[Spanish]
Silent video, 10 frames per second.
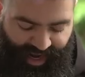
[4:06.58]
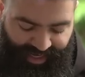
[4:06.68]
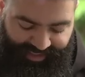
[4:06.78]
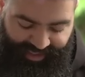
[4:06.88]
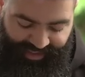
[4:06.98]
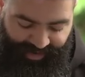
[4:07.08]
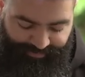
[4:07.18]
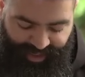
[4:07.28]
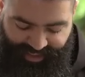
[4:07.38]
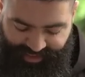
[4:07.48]
al que
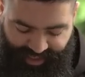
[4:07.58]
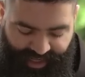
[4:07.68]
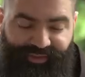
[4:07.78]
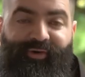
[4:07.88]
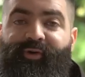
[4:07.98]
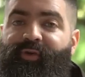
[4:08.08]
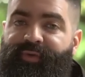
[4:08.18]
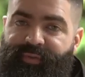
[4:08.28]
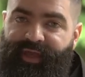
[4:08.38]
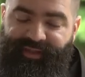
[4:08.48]
da pan a todo
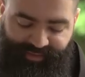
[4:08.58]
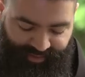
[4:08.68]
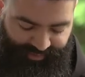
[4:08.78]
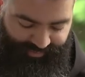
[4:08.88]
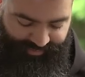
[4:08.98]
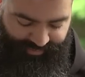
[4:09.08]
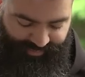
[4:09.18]
viviente,